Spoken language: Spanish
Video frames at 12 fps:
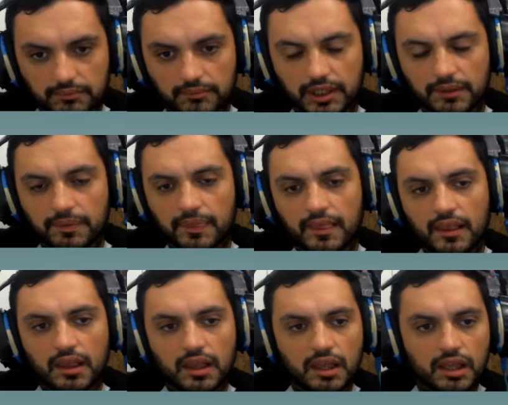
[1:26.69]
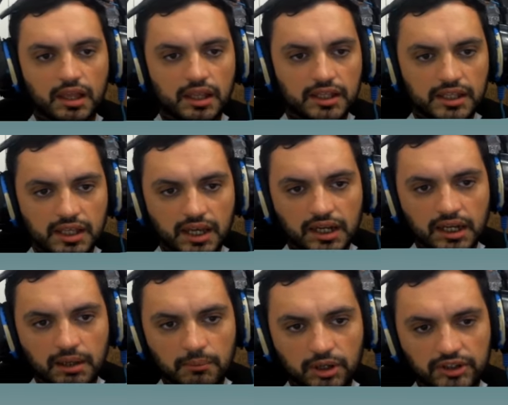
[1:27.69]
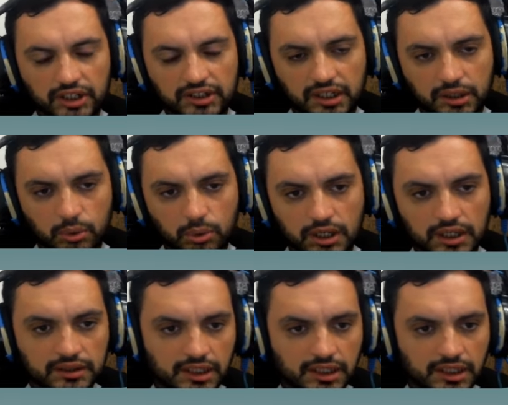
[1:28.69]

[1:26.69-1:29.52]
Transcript: Bien, y acá vamos a tratar de buscar,